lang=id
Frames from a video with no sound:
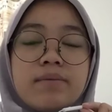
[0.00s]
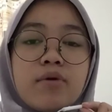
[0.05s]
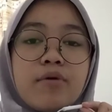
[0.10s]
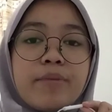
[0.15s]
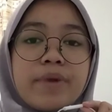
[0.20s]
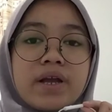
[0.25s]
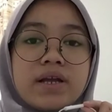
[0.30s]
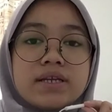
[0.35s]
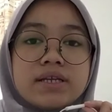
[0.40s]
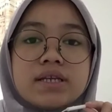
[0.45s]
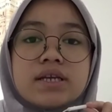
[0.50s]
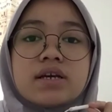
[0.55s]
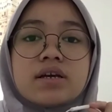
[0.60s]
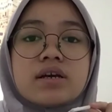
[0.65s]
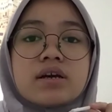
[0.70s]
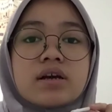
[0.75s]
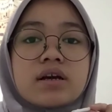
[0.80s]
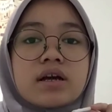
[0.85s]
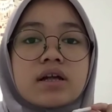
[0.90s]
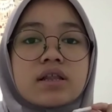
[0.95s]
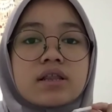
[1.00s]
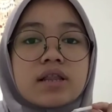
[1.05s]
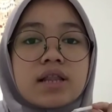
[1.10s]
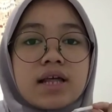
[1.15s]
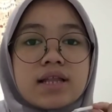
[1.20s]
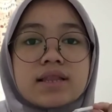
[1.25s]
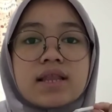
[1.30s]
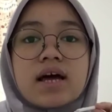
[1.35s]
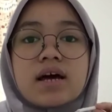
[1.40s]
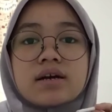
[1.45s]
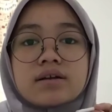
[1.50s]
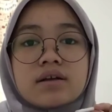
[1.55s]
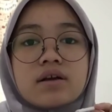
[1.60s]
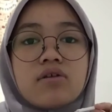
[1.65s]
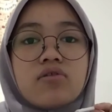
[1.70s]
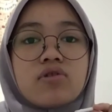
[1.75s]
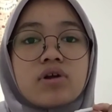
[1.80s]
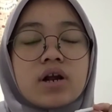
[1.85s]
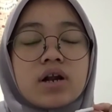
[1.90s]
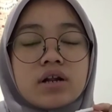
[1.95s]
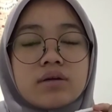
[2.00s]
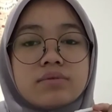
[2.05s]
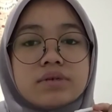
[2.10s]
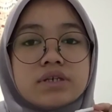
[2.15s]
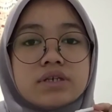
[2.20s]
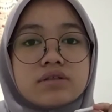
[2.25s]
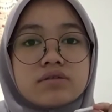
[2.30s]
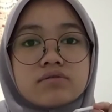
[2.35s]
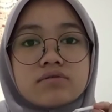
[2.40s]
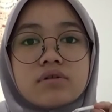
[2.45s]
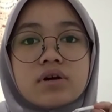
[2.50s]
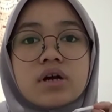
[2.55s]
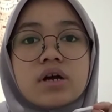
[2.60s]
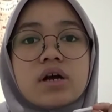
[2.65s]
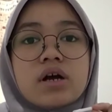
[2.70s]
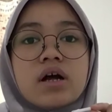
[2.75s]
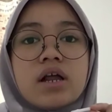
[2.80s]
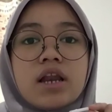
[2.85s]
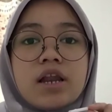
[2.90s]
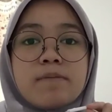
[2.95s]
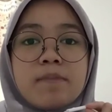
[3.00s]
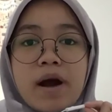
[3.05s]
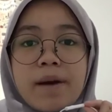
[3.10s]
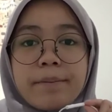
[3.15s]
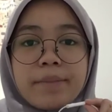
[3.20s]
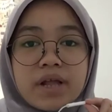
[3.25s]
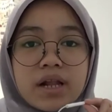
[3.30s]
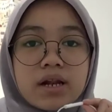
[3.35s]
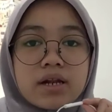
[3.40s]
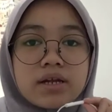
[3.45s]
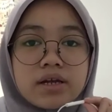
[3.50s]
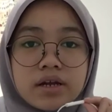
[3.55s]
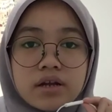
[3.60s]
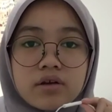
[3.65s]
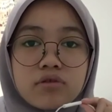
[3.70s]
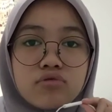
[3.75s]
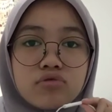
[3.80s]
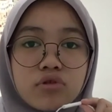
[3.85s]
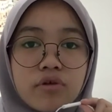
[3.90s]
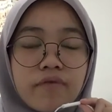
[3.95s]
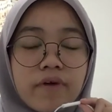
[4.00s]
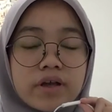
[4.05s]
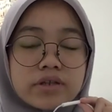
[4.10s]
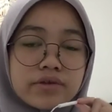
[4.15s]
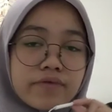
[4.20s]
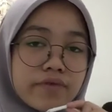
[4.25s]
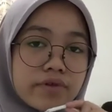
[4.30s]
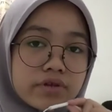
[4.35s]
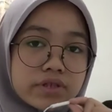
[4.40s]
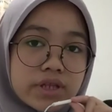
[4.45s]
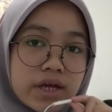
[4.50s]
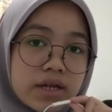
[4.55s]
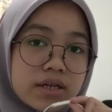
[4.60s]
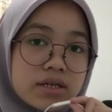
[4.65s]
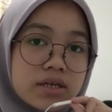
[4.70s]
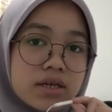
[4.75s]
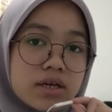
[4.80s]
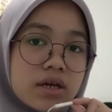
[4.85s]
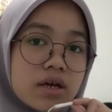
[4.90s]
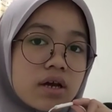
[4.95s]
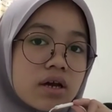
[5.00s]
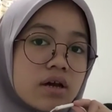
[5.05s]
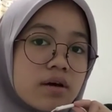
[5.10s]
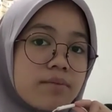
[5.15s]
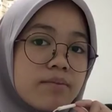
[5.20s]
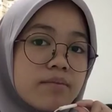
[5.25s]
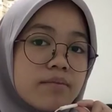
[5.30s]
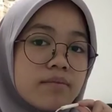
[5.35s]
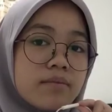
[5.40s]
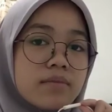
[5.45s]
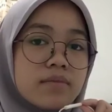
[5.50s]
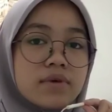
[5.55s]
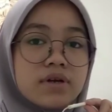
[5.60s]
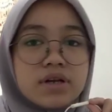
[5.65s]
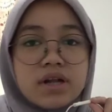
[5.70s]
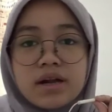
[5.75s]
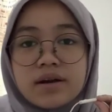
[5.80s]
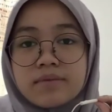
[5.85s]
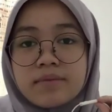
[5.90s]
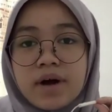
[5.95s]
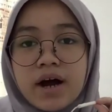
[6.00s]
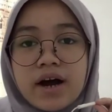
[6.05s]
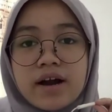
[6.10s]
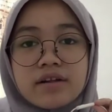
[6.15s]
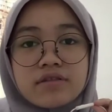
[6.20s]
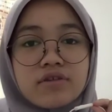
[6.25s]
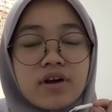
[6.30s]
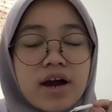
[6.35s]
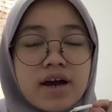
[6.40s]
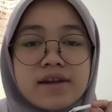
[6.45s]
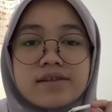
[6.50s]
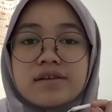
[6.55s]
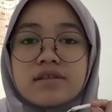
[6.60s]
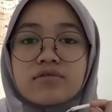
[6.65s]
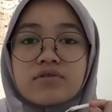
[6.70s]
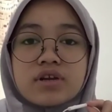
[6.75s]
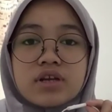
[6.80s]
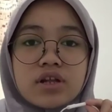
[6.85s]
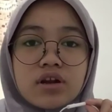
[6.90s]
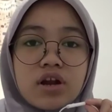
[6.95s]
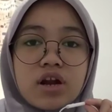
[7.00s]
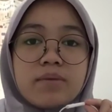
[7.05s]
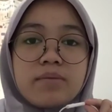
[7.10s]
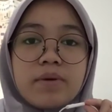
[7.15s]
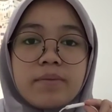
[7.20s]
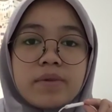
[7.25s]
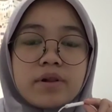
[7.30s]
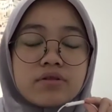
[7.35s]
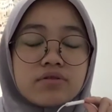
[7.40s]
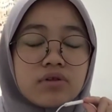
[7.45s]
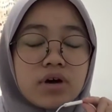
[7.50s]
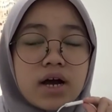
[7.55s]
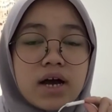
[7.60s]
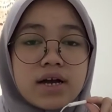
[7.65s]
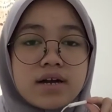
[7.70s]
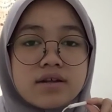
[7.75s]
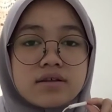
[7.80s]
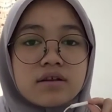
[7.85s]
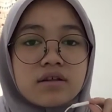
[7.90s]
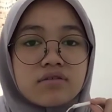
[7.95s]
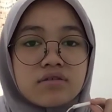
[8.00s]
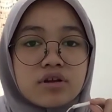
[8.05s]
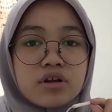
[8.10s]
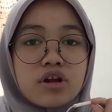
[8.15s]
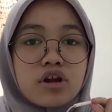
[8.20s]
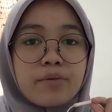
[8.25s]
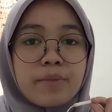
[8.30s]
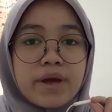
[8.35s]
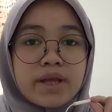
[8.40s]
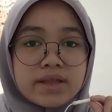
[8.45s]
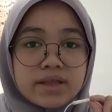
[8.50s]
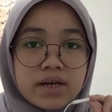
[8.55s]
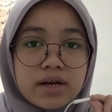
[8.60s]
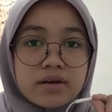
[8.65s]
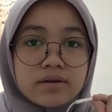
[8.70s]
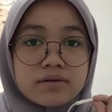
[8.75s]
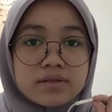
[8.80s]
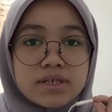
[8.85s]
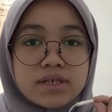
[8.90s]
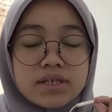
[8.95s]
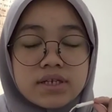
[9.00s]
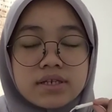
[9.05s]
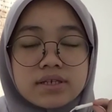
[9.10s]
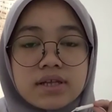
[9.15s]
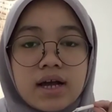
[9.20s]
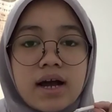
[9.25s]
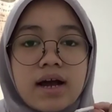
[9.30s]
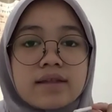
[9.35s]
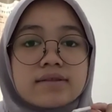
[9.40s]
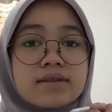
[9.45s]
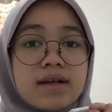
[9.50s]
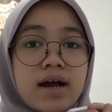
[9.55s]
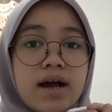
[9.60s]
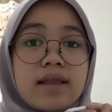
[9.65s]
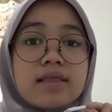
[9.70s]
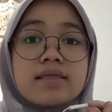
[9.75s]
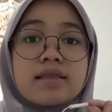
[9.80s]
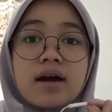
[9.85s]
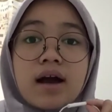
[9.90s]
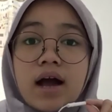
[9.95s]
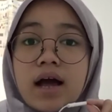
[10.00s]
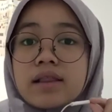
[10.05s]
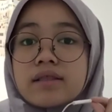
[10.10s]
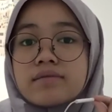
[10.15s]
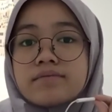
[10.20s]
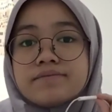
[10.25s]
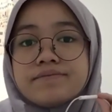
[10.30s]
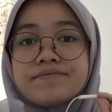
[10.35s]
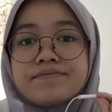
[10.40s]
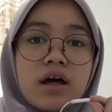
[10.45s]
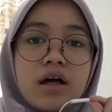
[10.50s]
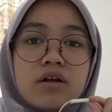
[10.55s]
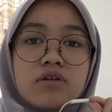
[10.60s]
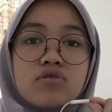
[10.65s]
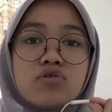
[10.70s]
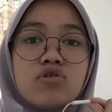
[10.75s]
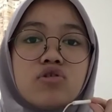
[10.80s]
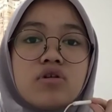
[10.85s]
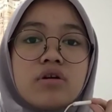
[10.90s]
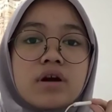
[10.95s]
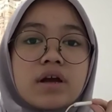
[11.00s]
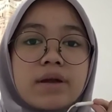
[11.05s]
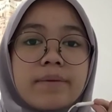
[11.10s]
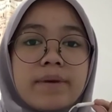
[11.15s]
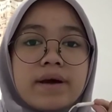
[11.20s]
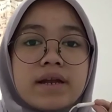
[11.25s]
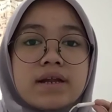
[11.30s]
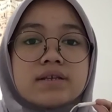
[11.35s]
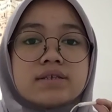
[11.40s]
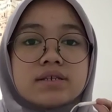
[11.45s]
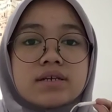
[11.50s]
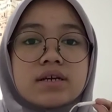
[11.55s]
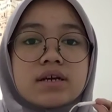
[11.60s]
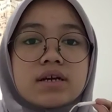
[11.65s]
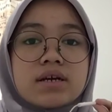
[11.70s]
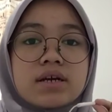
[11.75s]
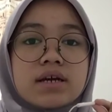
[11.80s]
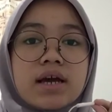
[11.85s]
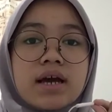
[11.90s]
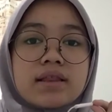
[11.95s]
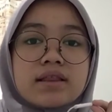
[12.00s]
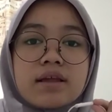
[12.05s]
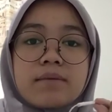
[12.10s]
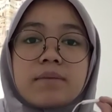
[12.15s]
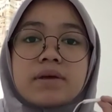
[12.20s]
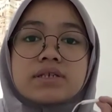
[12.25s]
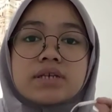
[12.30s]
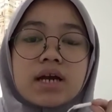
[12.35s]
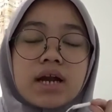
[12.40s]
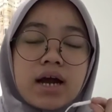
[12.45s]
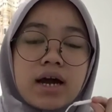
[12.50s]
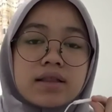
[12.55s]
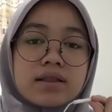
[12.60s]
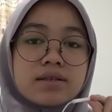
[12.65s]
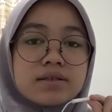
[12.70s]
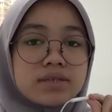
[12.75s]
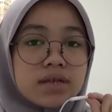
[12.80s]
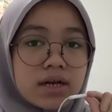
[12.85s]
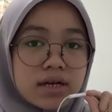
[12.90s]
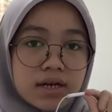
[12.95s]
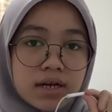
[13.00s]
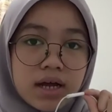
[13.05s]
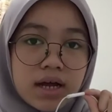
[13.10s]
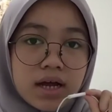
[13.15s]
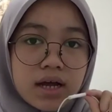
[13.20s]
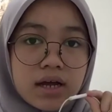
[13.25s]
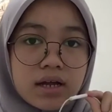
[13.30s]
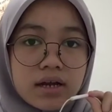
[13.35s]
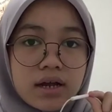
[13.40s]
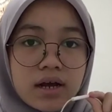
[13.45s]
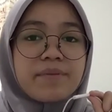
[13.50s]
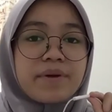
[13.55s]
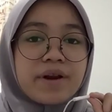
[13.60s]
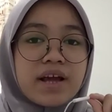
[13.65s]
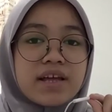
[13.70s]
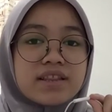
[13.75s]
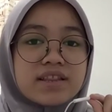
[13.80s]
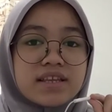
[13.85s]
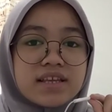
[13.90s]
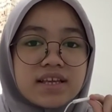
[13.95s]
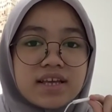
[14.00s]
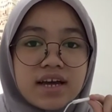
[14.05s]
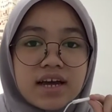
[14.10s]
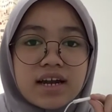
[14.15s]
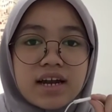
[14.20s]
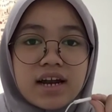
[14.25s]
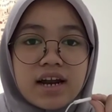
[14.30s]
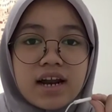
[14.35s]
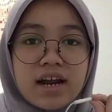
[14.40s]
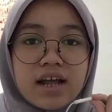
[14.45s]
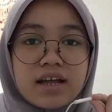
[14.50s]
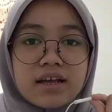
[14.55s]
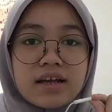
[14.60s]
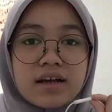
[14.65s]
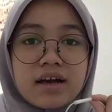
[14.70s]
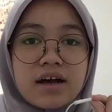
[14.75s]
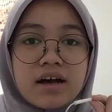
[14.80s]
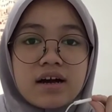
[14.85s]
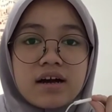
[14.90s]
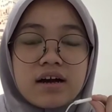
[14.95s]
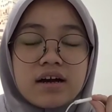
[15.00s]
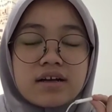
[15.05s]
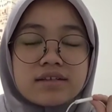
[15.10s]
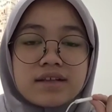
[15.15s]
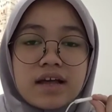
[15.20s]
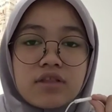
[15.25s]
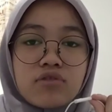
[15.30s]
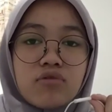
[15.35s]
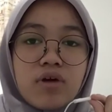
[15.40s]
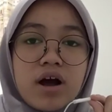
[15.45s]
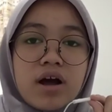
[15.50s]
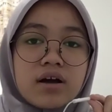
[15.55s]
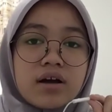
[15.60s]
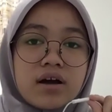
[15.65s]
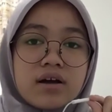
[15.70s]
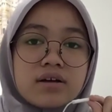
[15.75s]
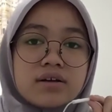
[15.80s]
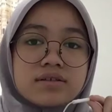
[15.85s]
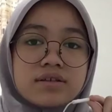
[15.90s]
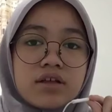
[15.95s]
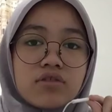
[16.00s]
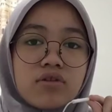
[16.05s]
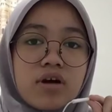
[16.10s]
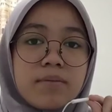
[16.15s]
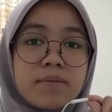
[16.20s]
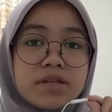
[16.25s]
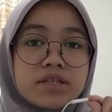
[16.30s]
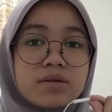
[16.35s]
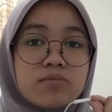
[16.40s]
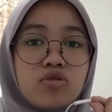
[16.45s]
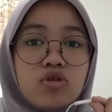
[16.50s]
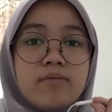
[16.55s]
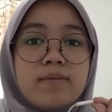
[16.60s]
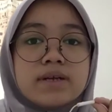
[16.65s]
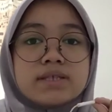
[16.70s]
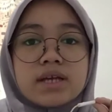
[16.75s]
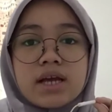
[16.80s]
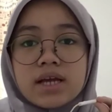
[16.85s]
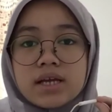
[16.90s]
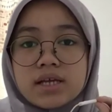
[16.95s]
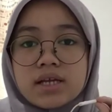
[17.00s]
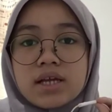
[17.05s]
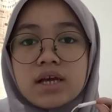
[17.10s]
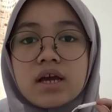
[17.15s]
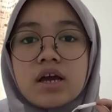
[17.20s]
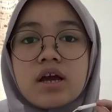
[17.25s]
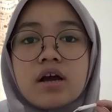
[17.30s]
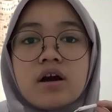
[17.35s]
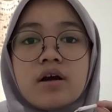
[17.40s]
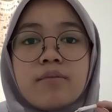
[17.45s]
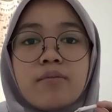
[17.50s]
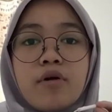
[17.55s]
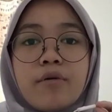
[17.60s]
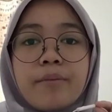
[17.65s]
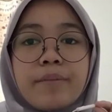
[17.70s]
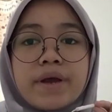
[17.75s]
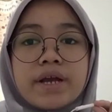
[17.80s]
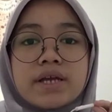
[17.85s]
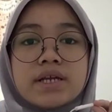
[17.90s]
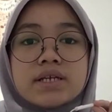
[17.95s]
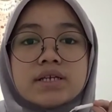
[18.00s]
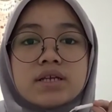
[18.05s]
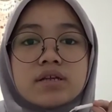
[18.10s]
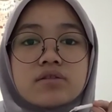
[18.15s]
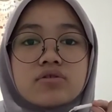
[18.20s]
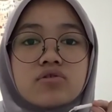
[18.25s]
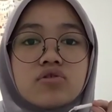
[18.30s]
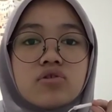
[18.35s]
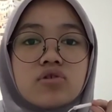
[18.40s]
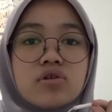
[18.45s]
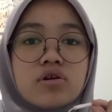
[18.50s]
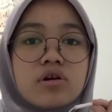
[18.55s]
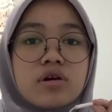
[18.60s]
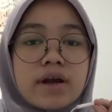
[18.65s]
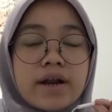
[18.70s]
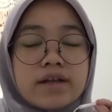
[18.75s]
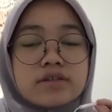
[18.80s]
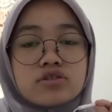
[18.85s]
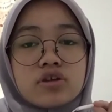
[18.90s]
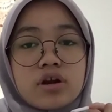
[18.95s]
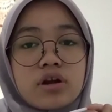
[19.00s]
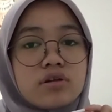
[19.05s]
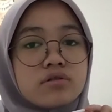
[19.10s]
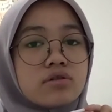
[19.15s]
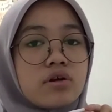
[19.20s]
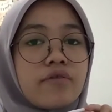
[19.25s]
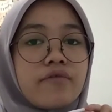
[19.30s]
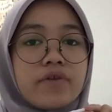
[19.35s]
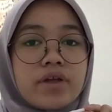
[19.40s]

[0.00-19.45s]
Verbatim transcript: nah, Pompei ini letaknya kurang lebih itu 5 mil dari Gunung Vesuvius tadi dan bahkan tuh nggak ada satu kilo 5 mil tuh nggak ada satu kilometer jadi sangat sangat dekat lalu gimana sih kegiatan masyarakat di sana nah pergantian Eh, satu uh, satu abad sebelum masehi Pompei ini tuh resor-resor